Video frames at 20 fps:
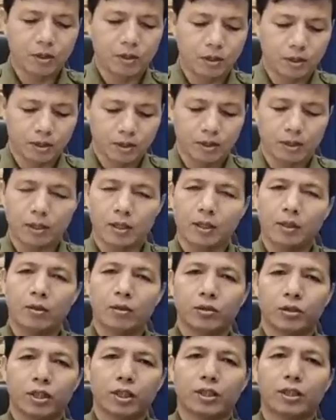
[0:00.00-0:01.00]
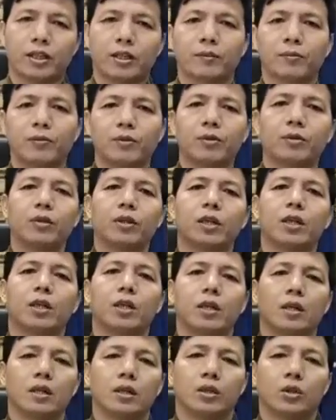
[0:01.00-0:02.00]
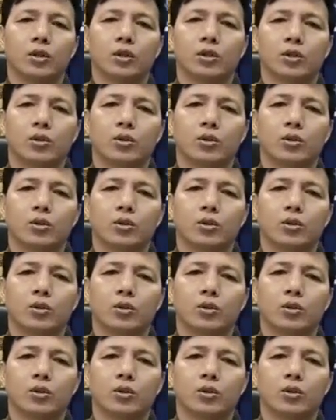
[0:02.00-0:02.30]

ये हो सकता है आपको तो इसको